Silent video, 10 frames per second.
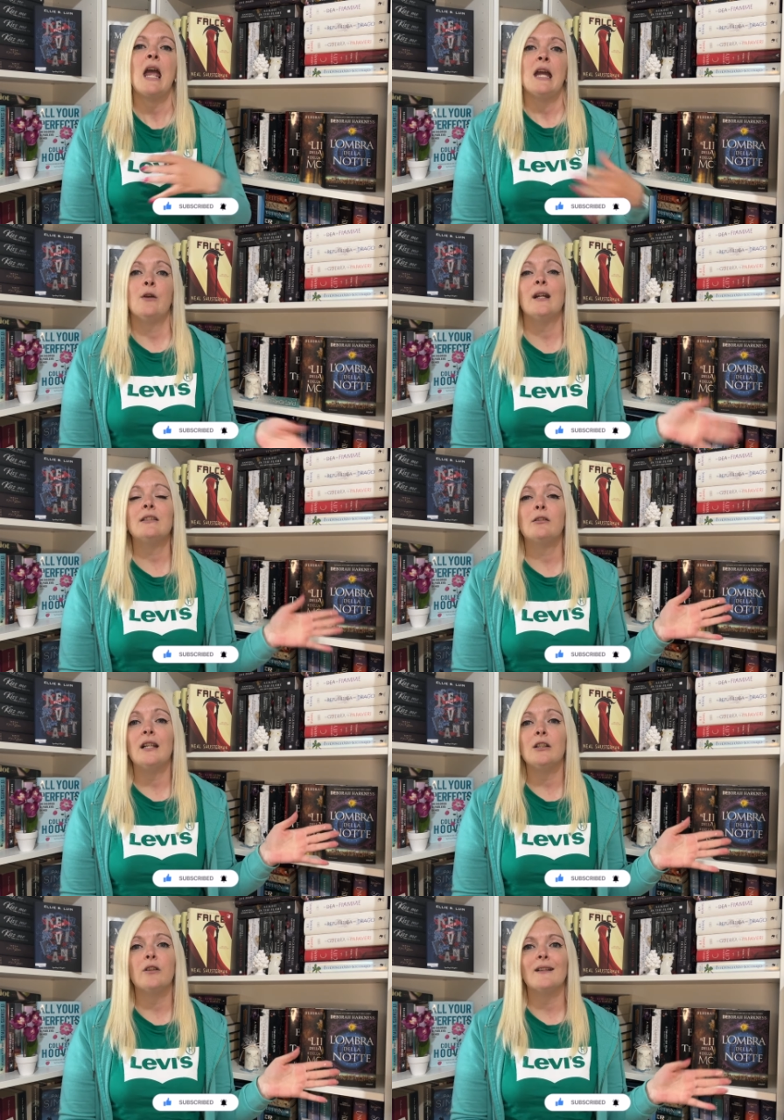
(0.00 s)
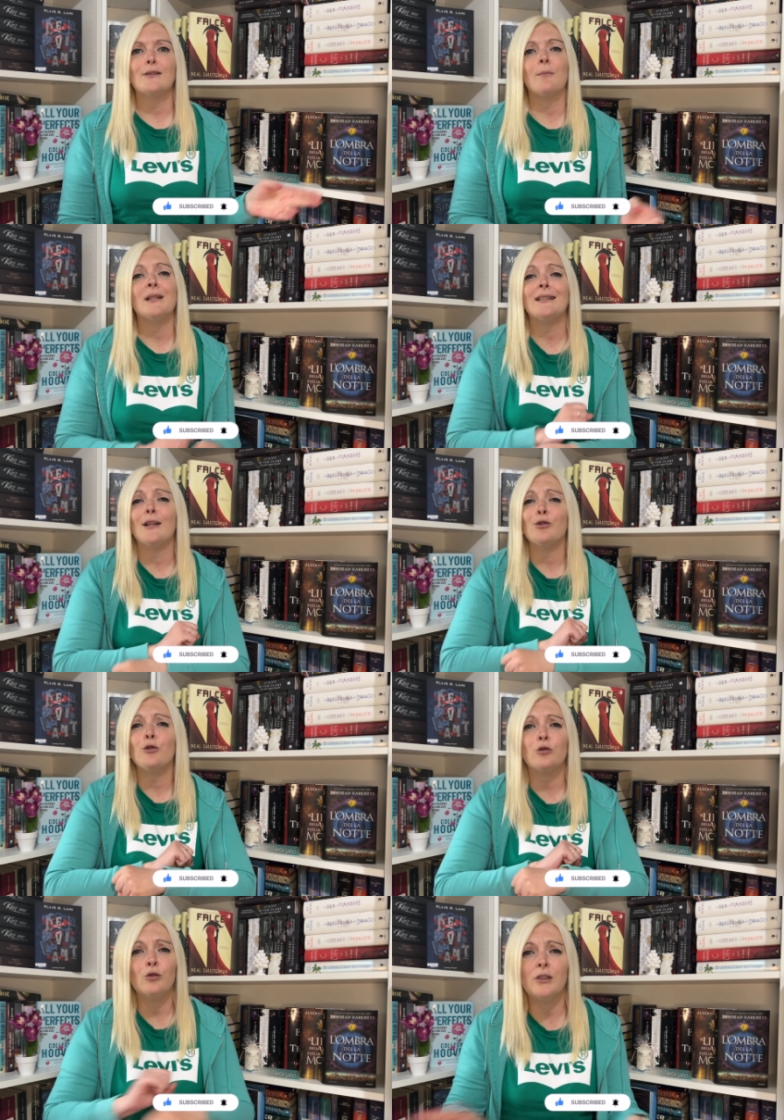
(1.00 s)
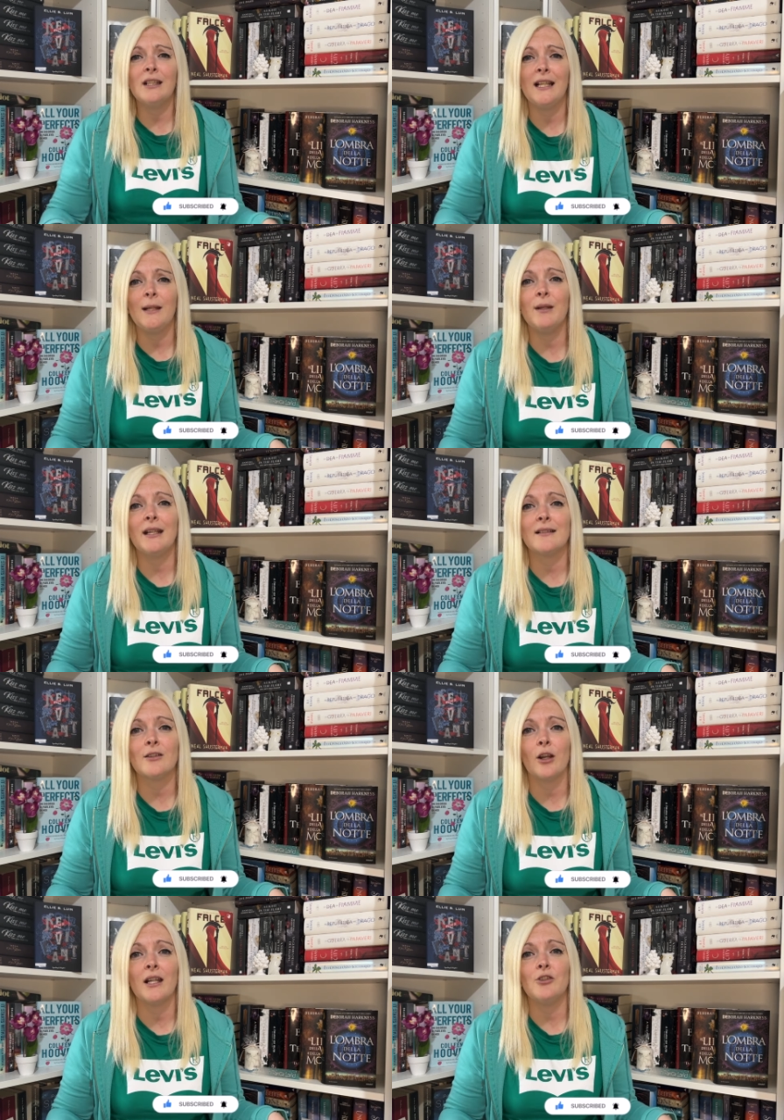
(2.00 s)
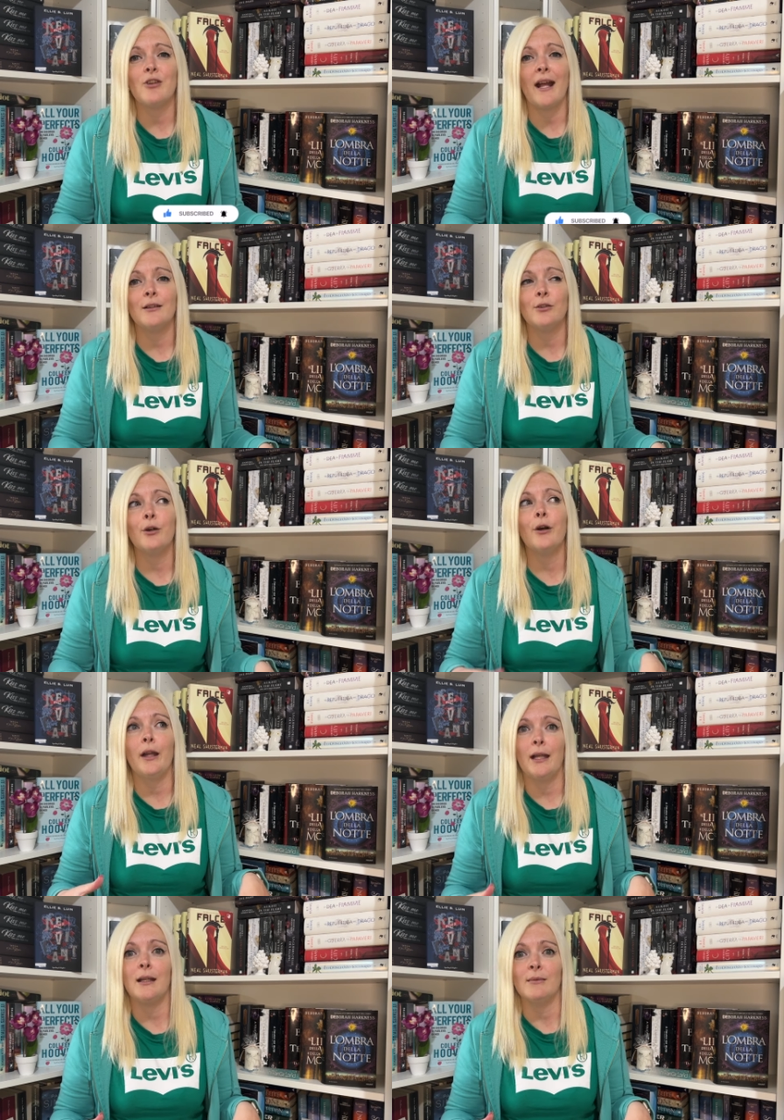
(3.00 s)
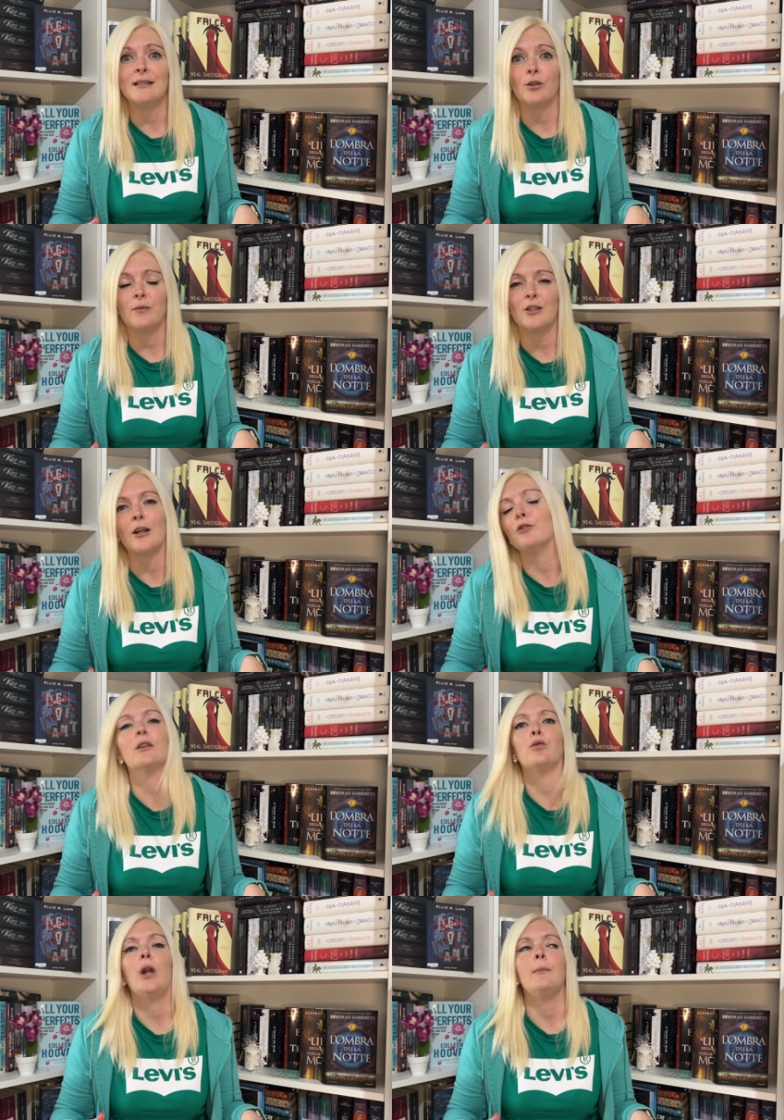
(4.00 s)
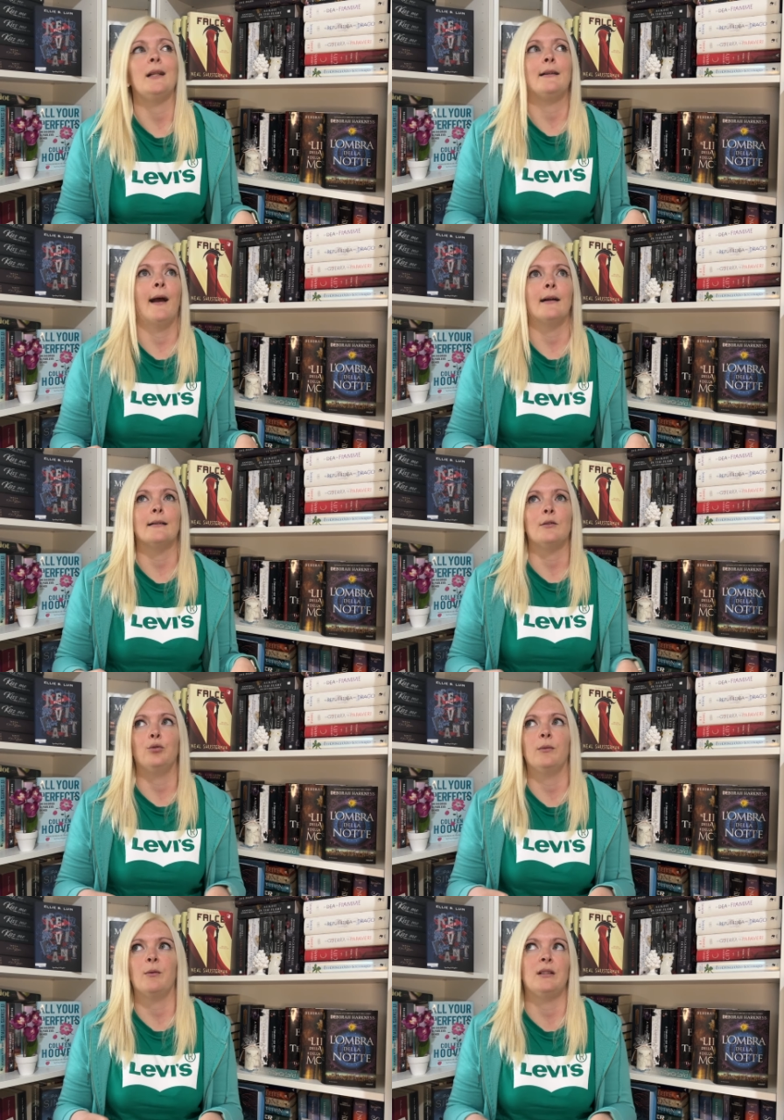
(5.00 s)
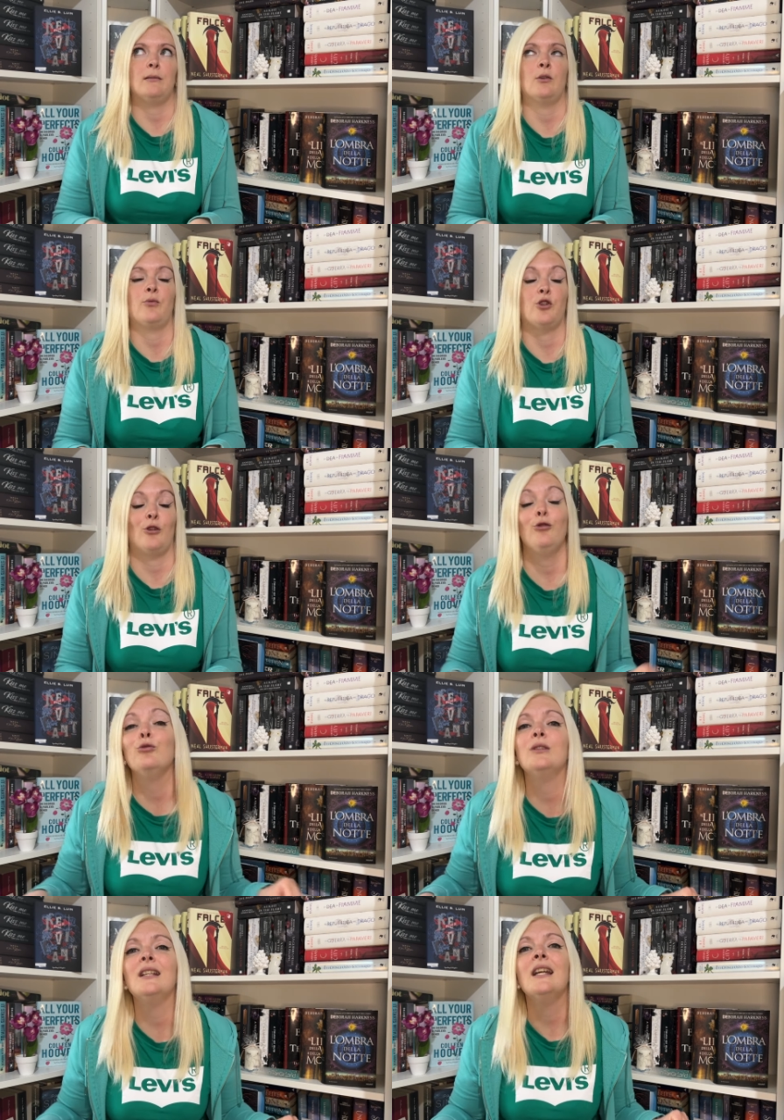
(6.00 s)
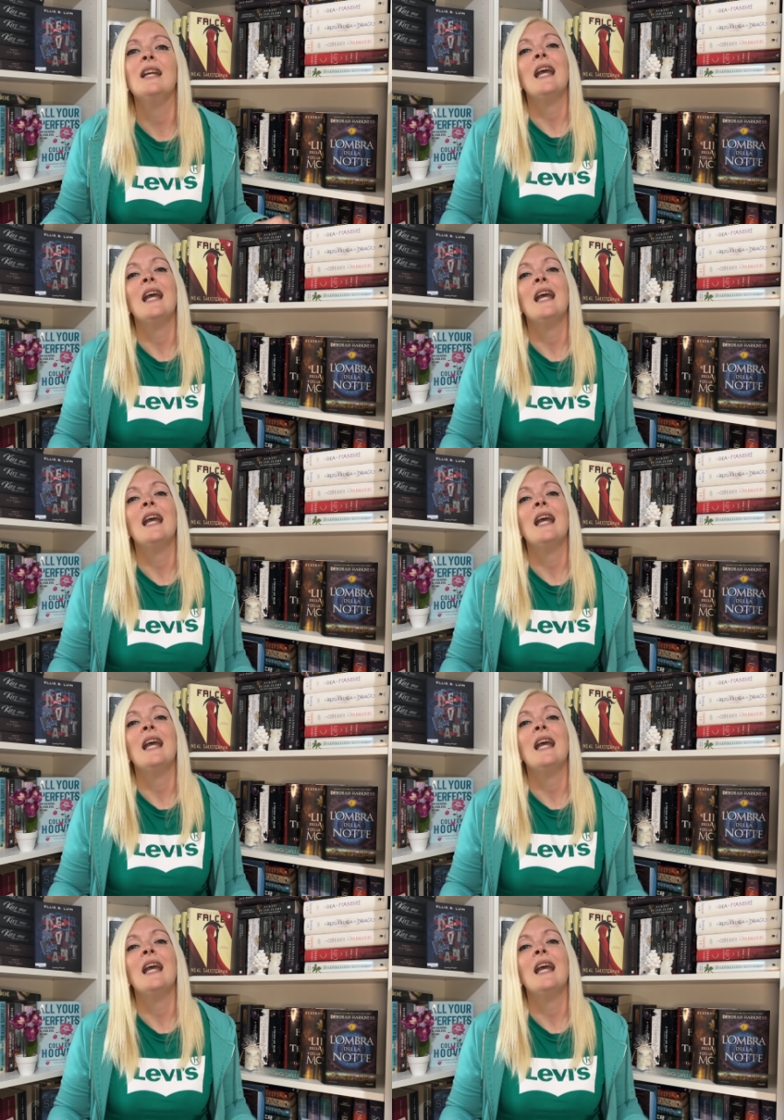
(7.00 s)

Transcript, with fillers: e un altro link dove sto mettendo tutti i libri che sto leggendo e che mi stanno piacendo naturalmente, anche se ultimamente stanno piacendo tutti,